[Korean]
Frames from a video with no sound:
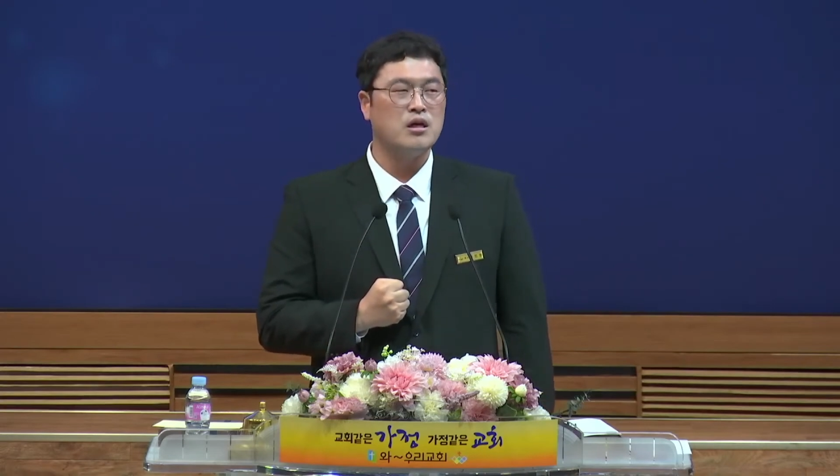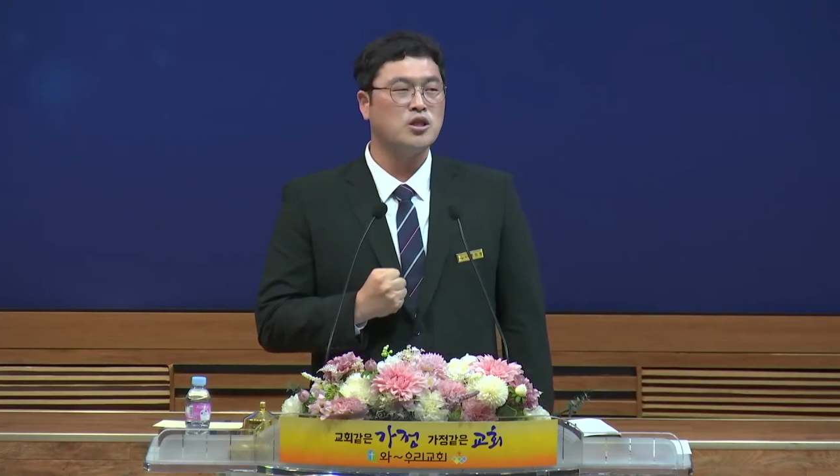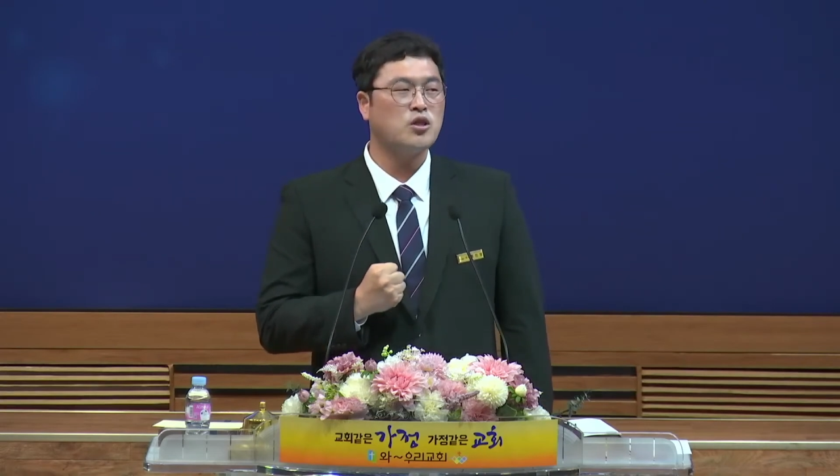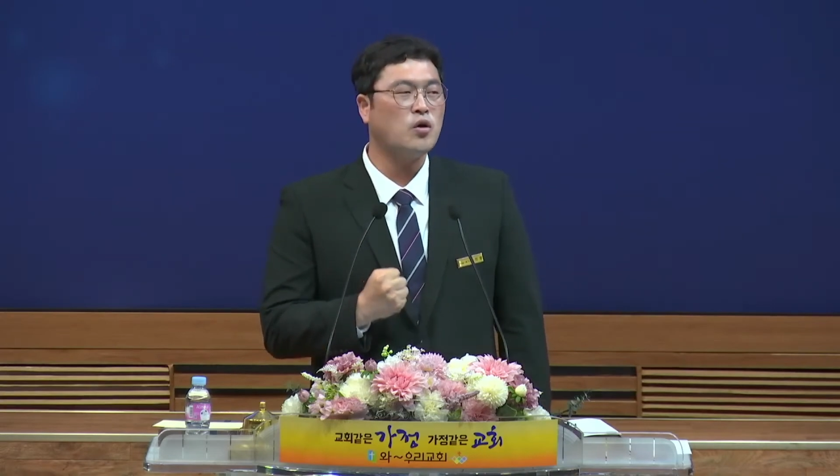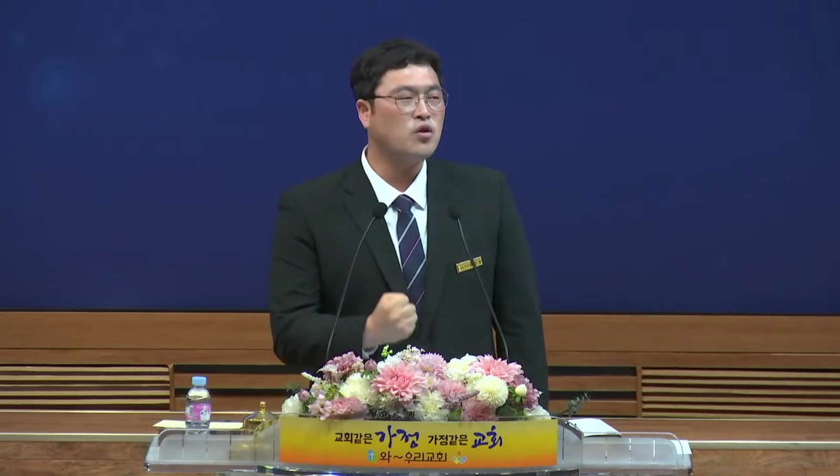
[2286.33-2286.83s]

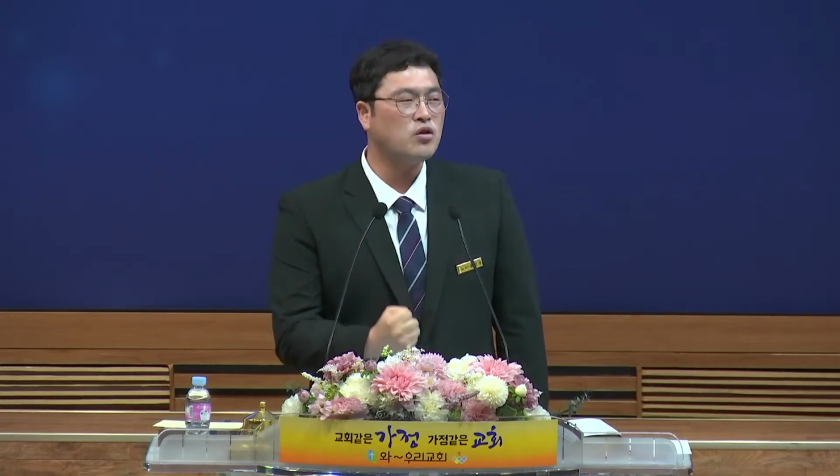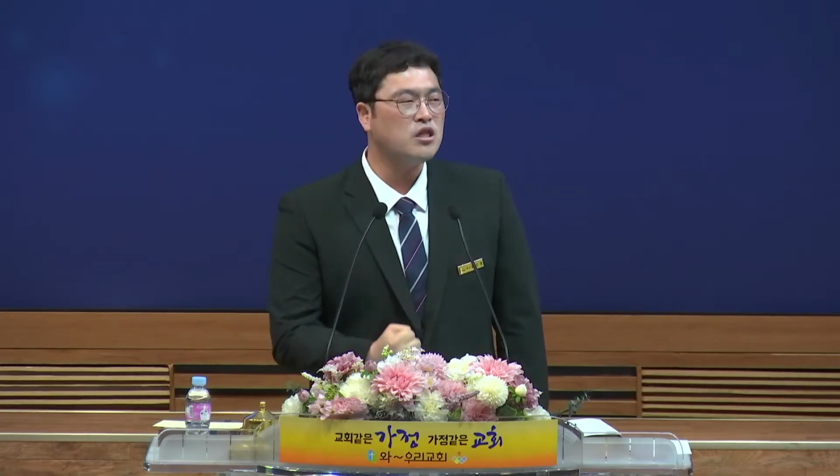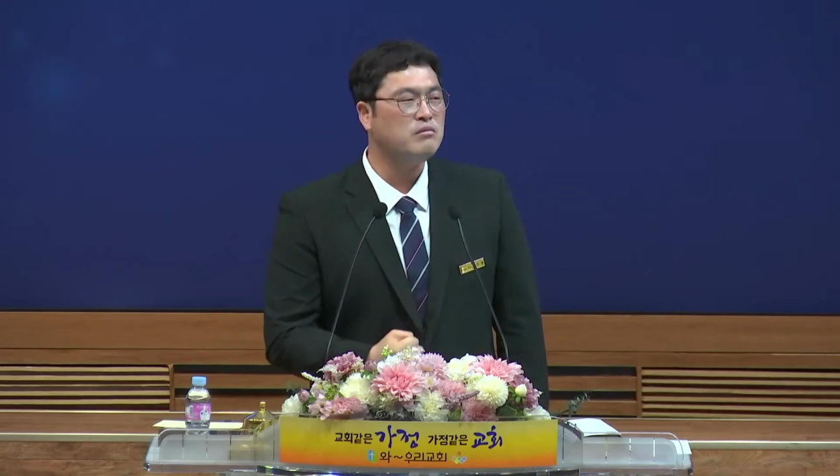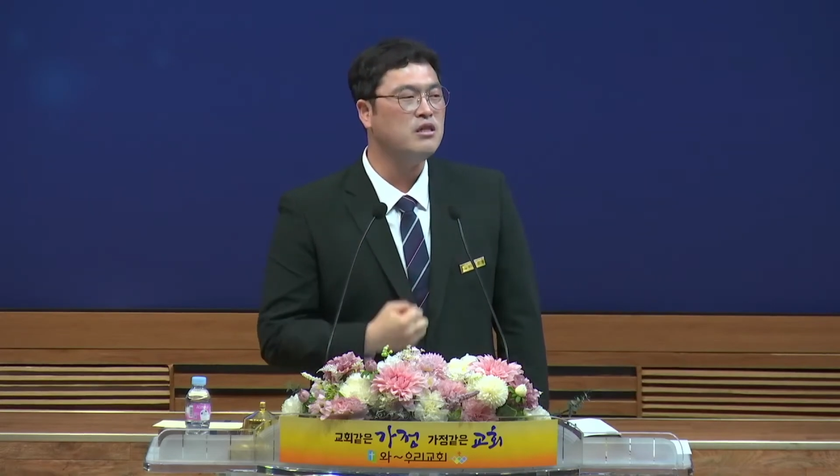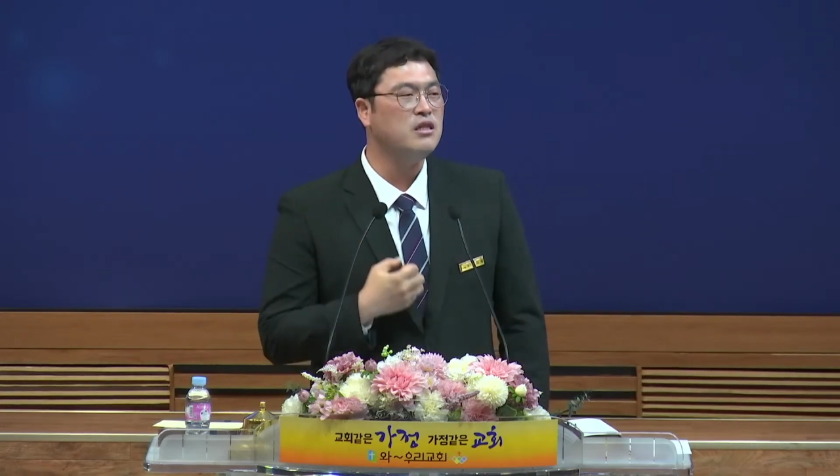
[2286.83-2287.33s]

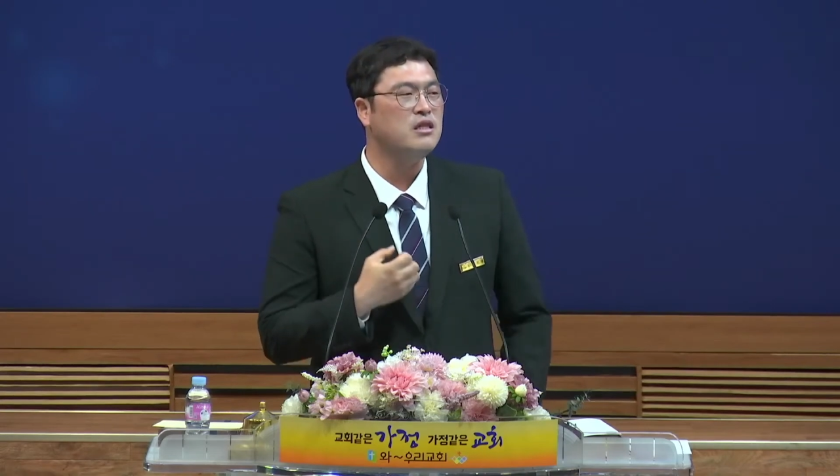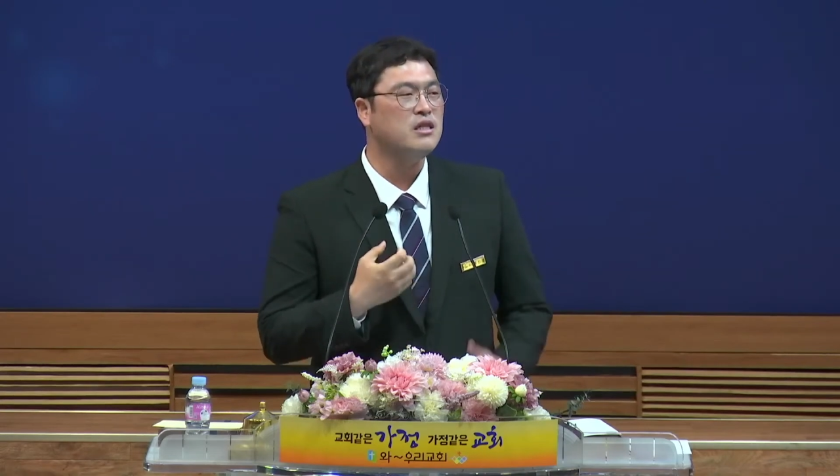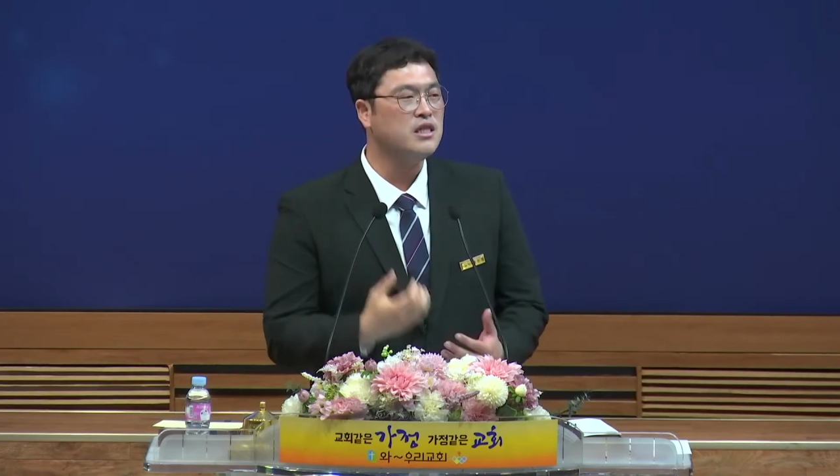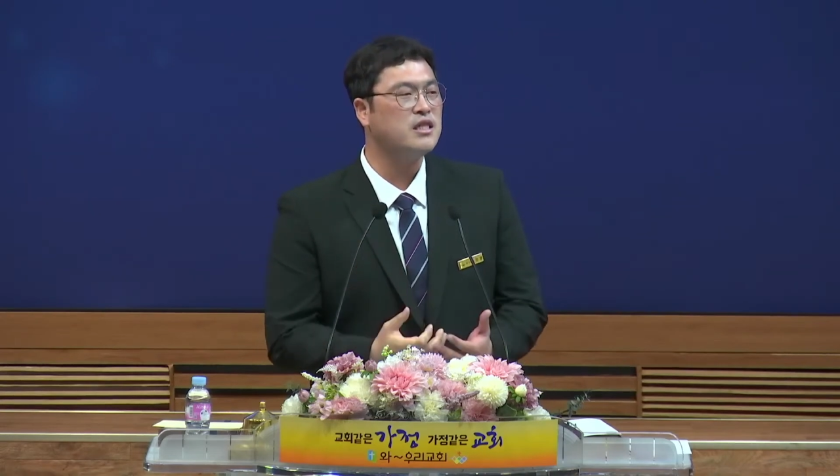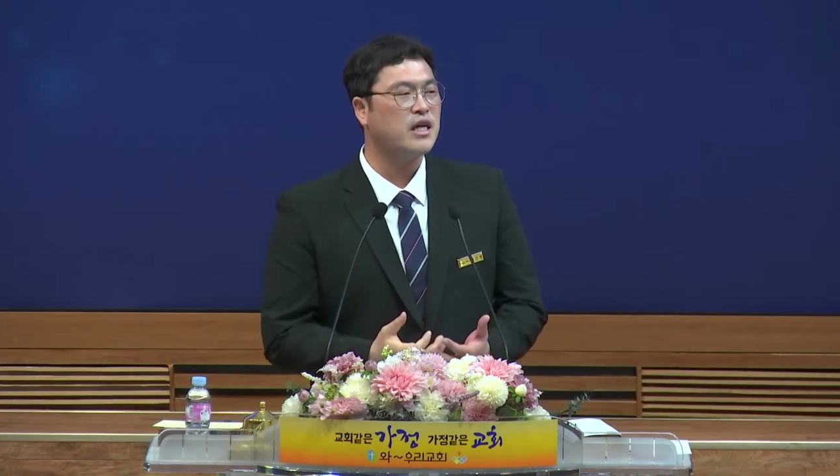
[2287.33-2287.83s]
성령님을
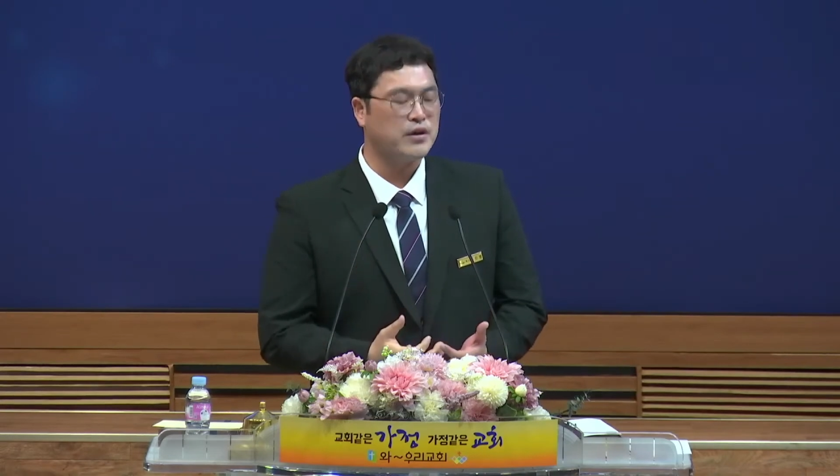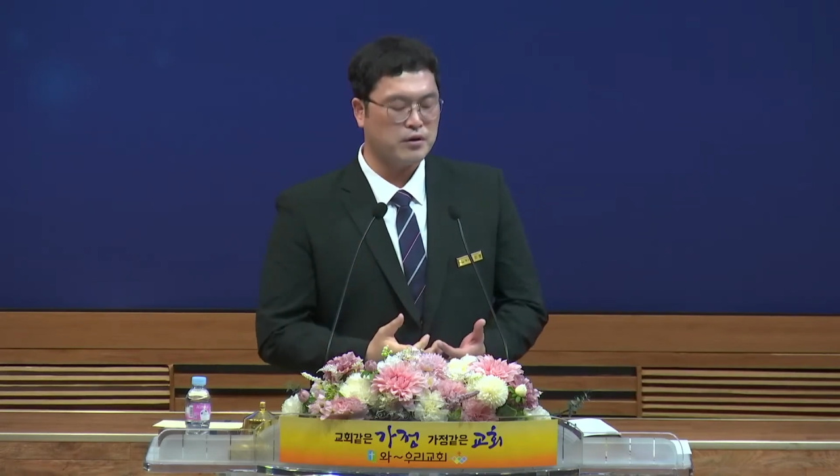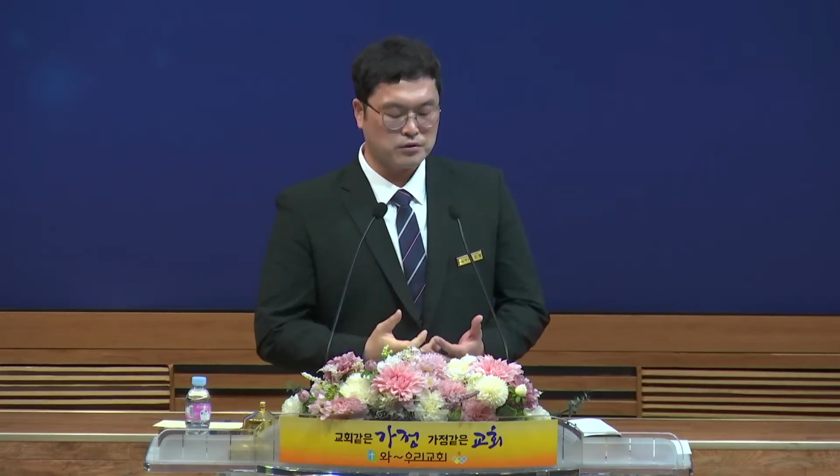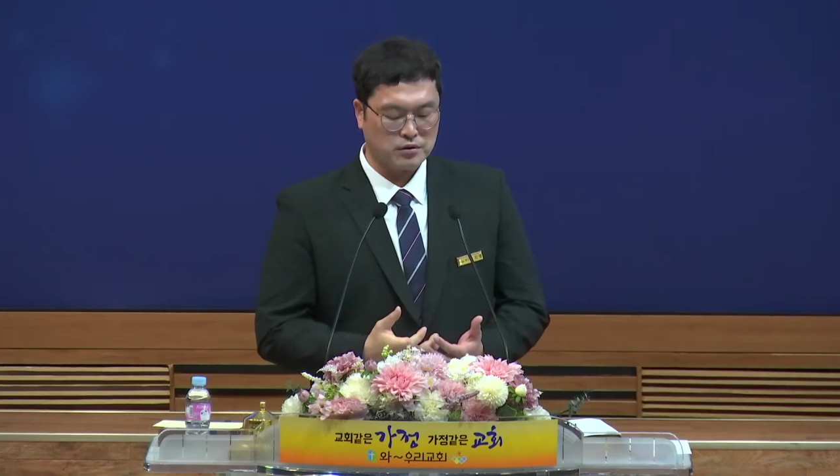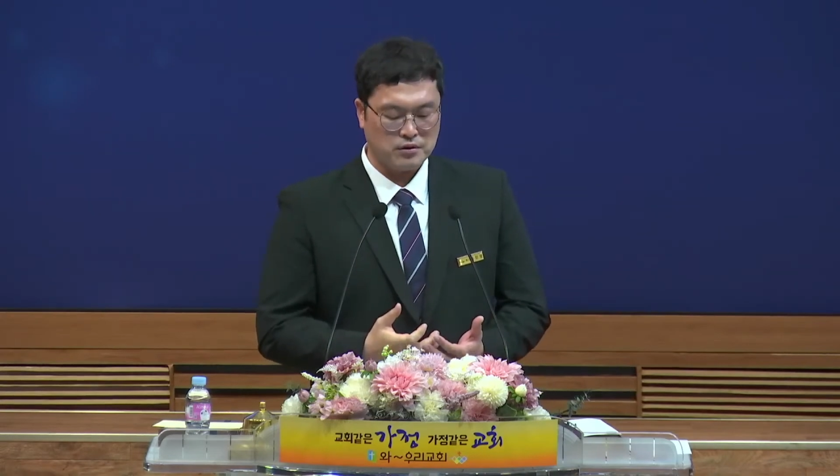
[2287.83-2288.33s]

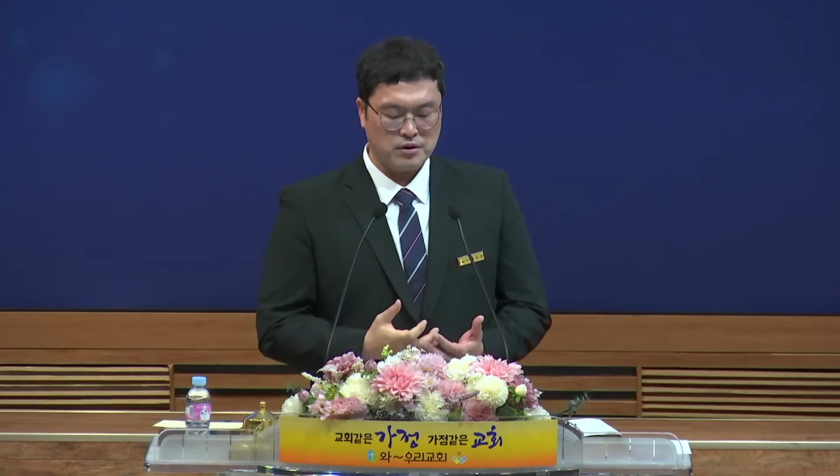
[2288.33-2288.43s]
의지하여서